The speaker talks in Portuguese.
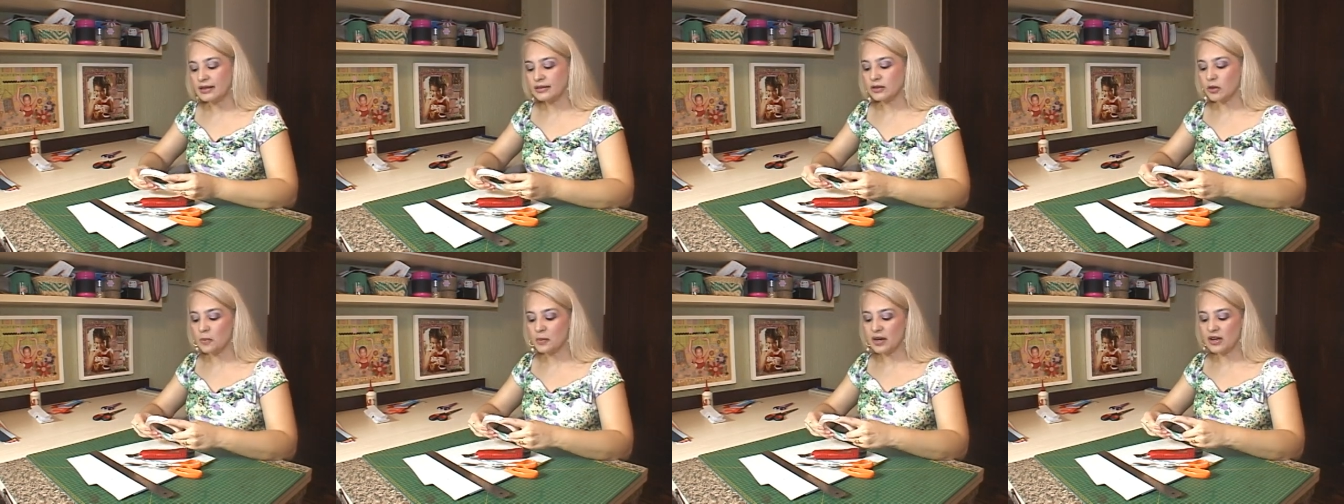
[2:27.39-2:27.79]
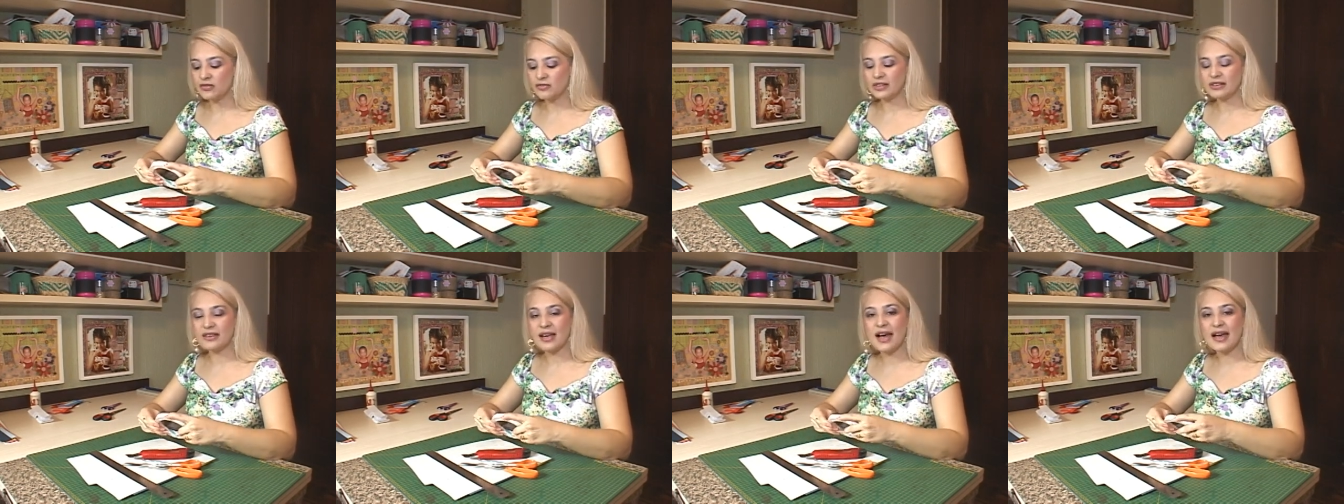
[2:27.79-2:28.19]
Então, para
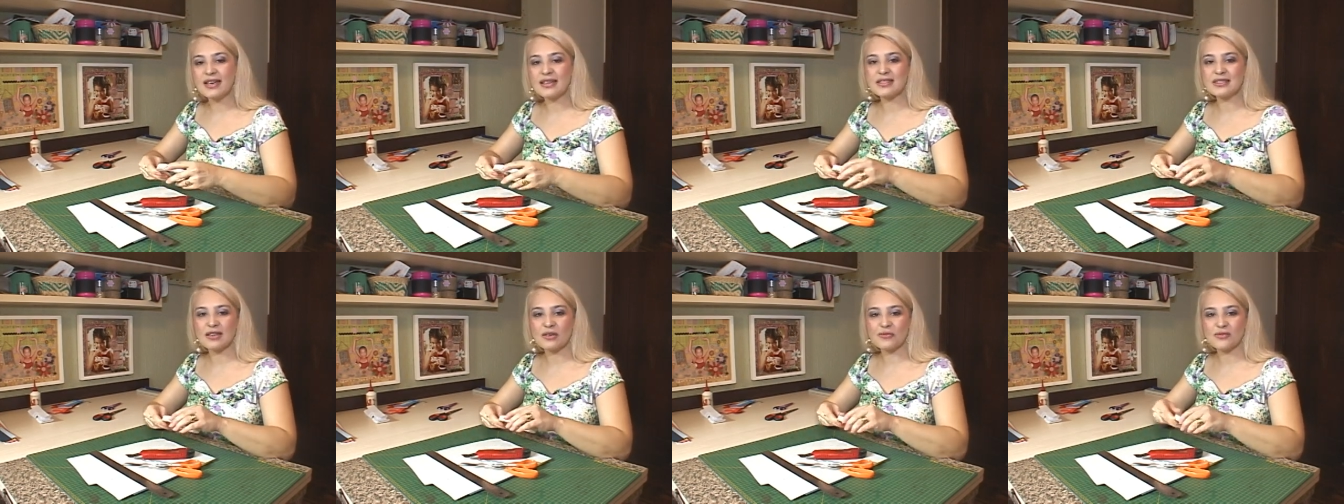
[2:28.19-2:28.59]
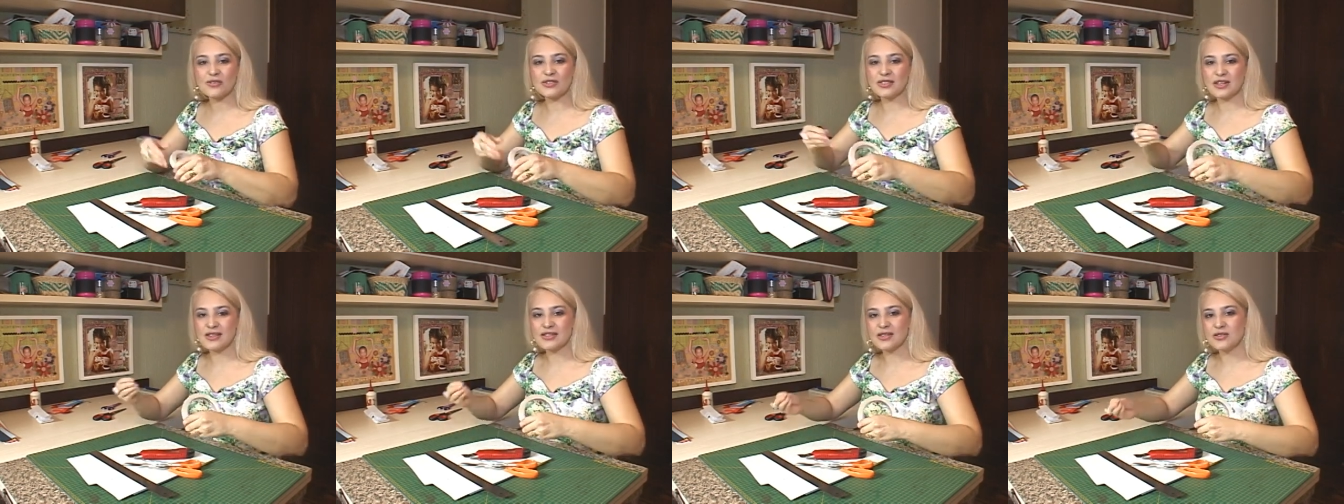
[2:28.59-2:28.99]
evitar essa
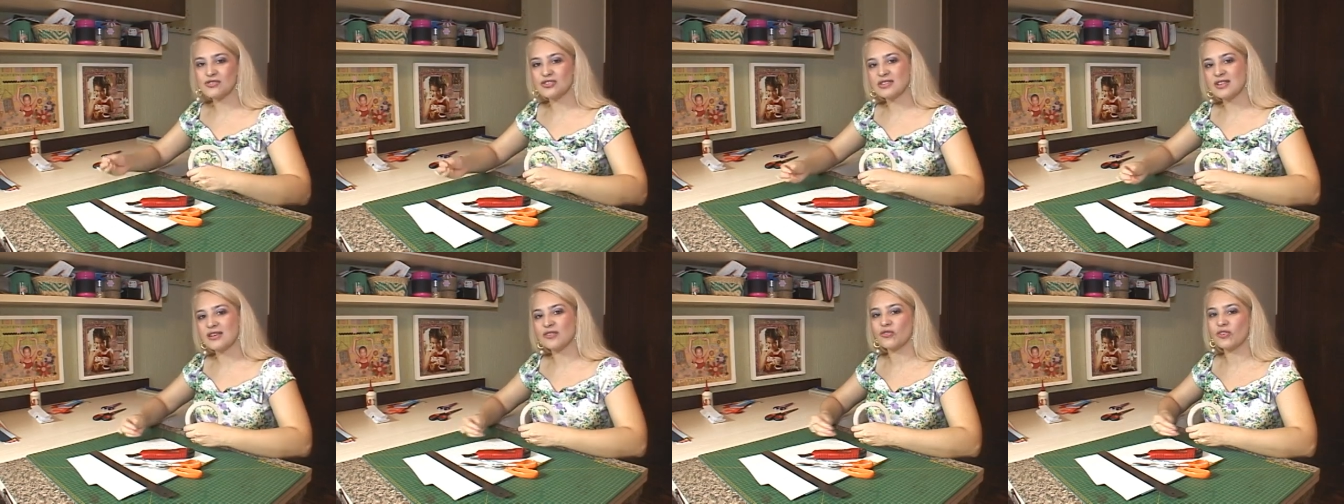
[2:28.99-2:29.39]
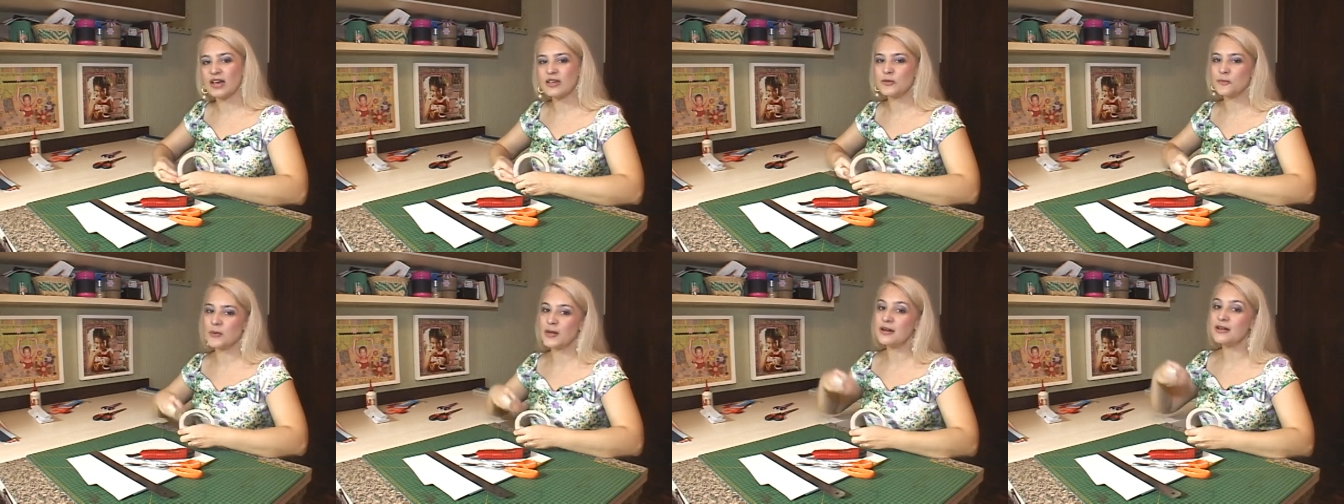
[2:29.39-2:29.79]
frustração de ter que ficar
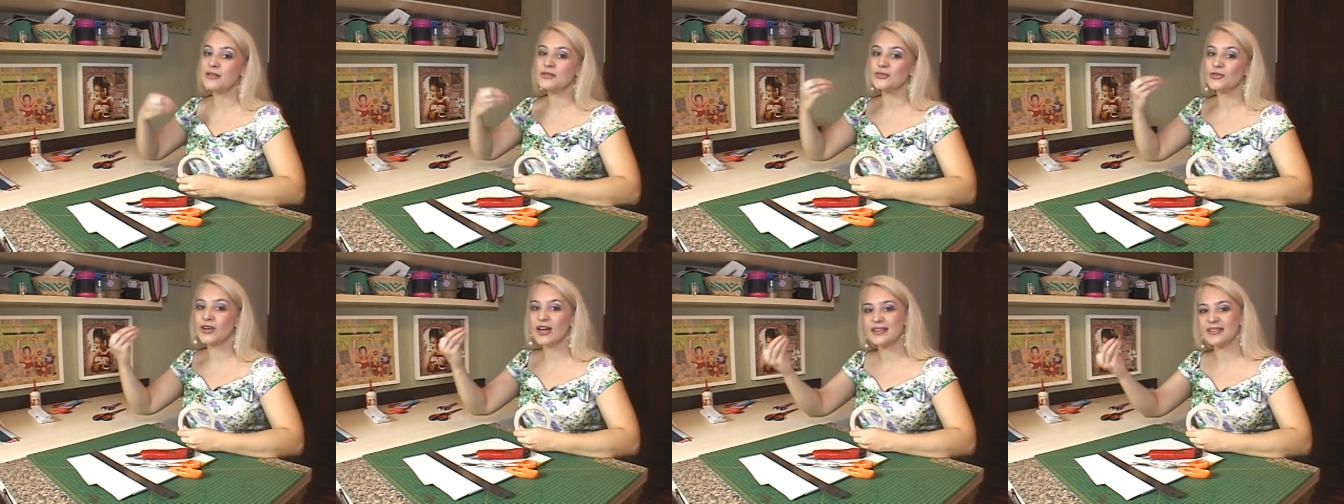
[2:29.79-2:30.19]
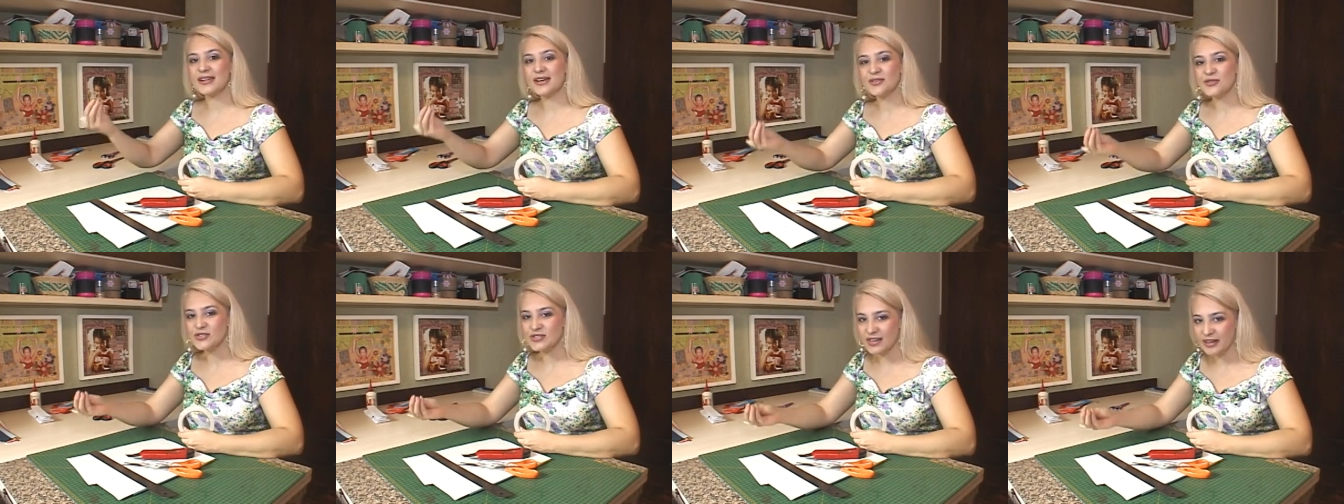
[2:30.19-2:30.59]
esperando o
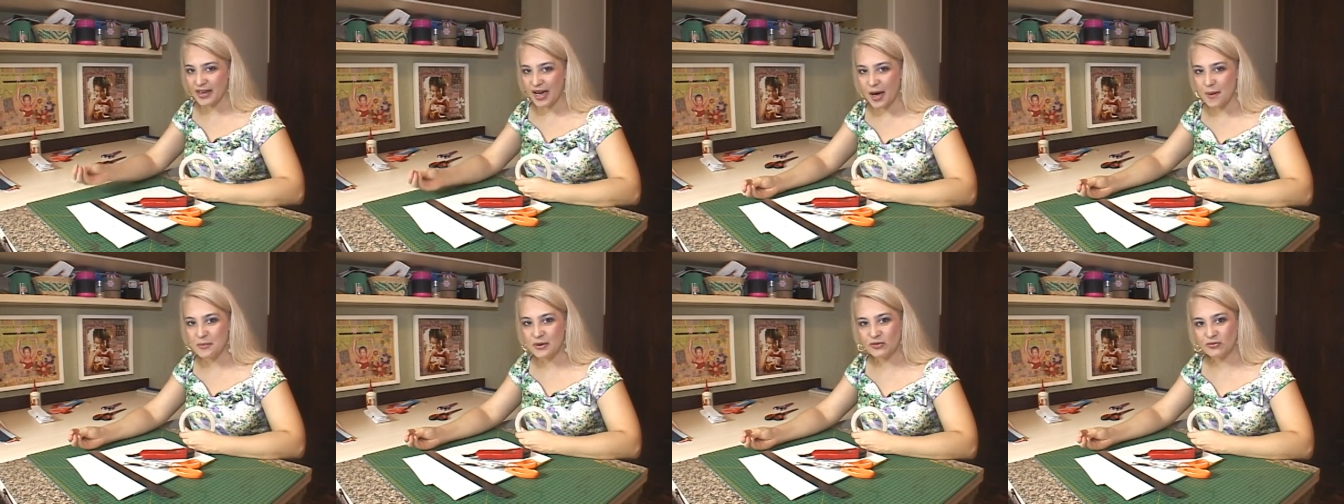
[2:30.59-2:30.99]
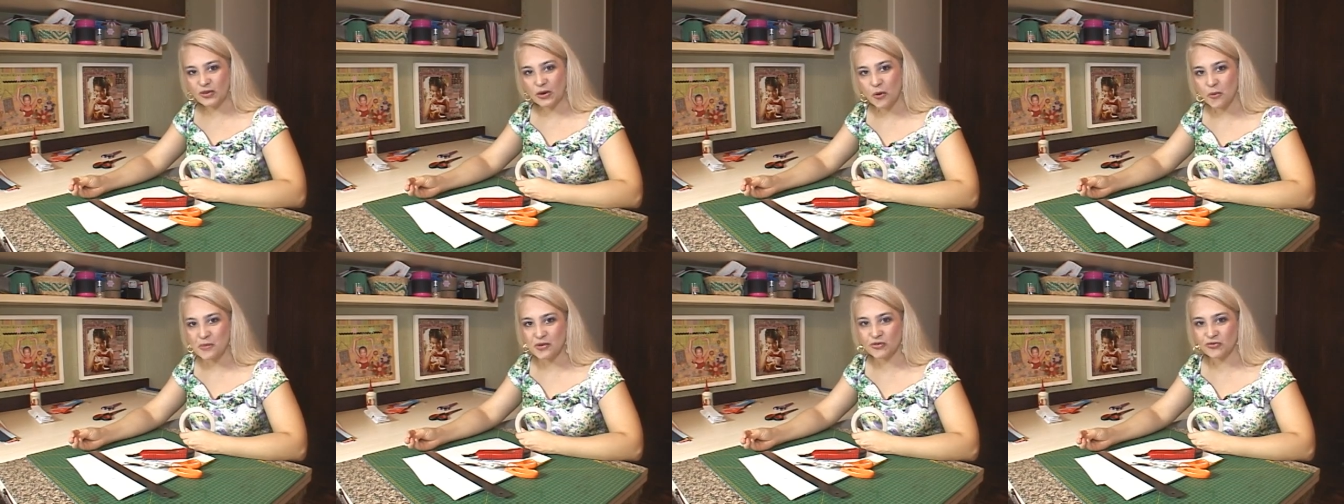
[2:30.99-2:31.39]
caderno secar para
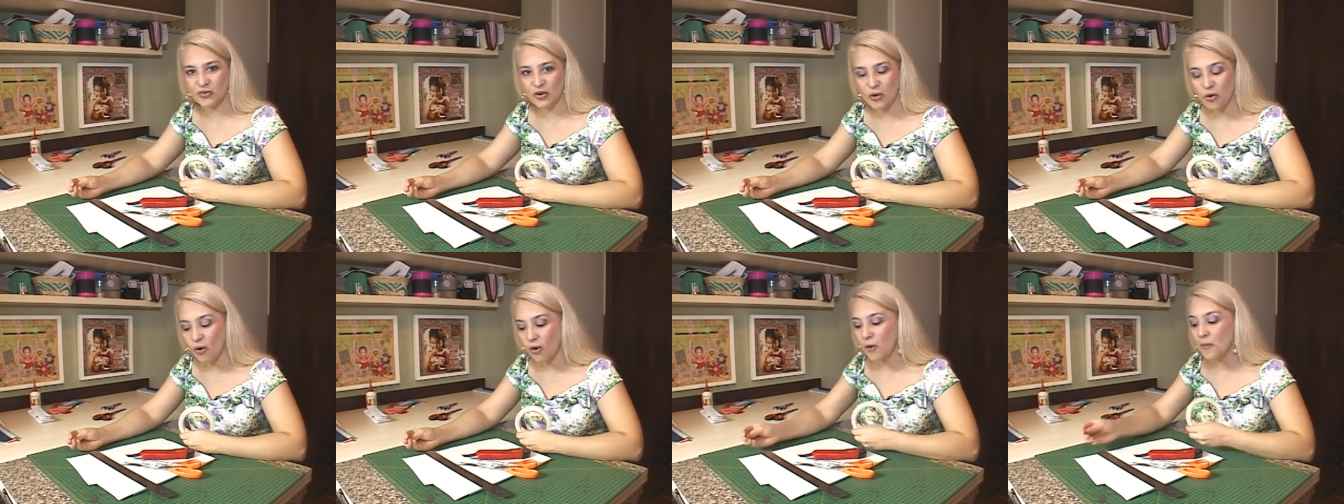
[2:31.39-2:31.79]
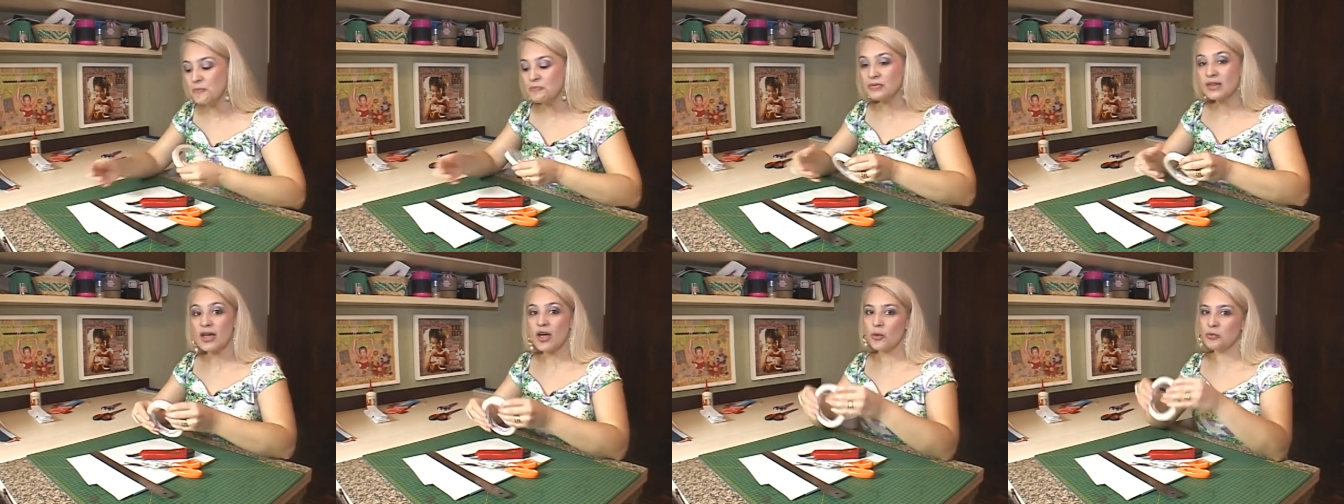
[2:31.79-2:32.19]
ver como é que ficou,
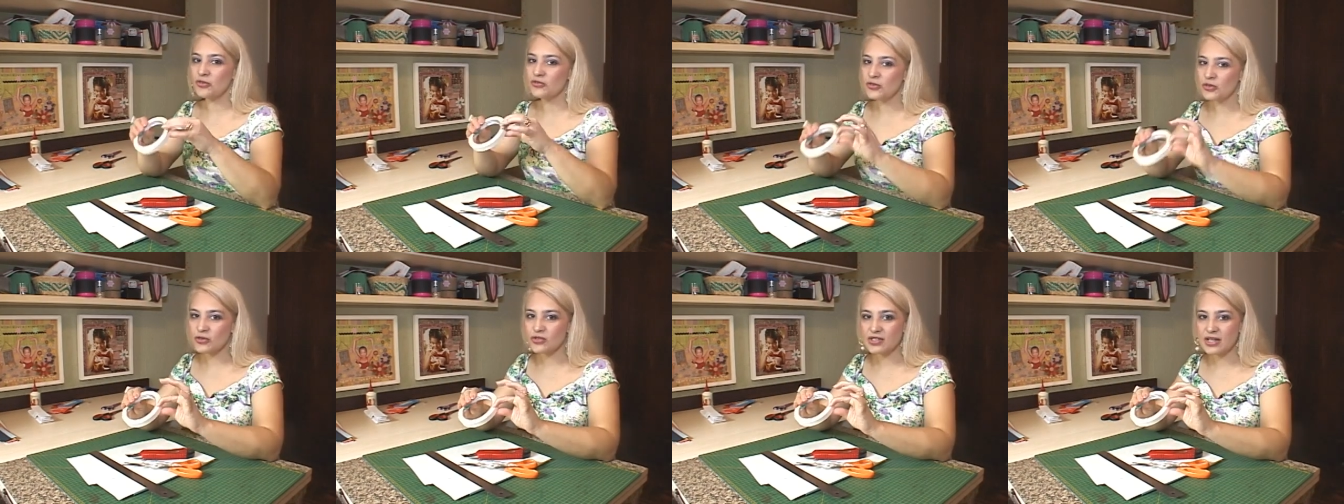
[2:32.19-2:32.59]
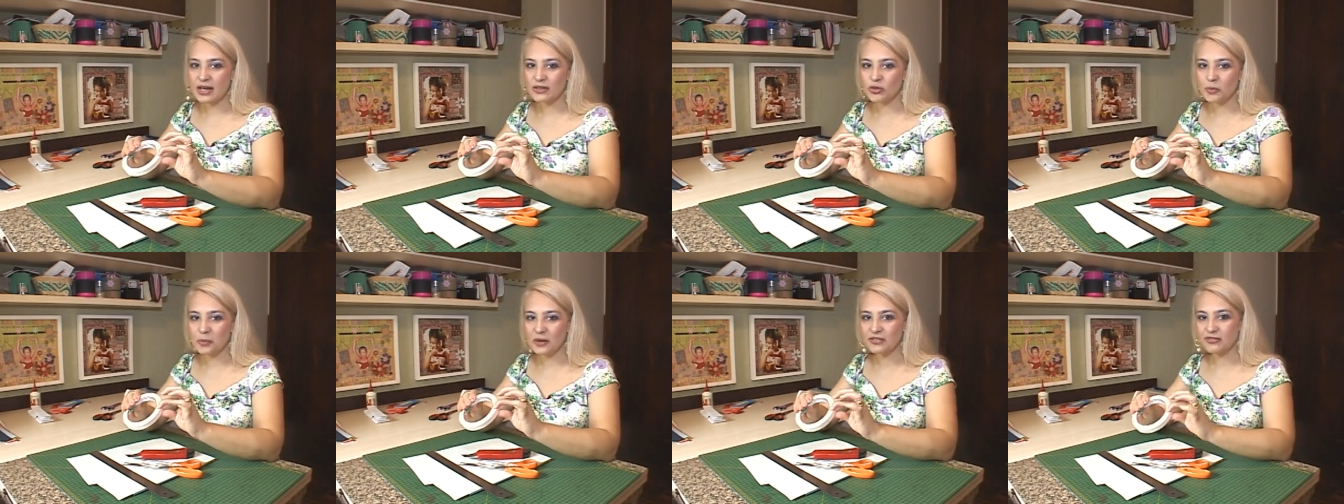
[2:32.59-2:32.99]
eu prefiro usar a
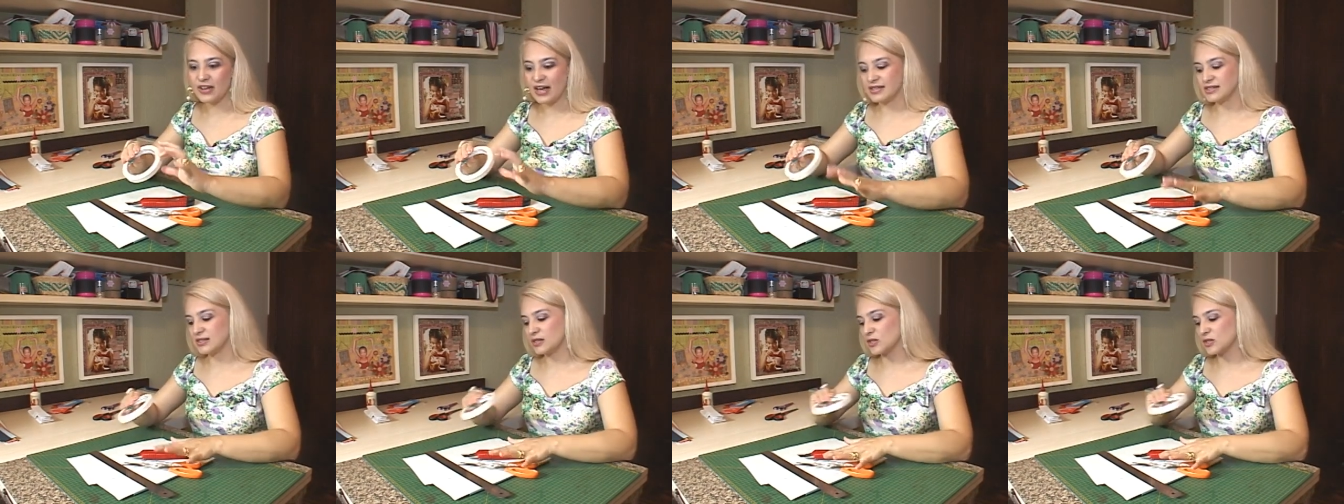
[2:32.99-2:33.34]
dupla face.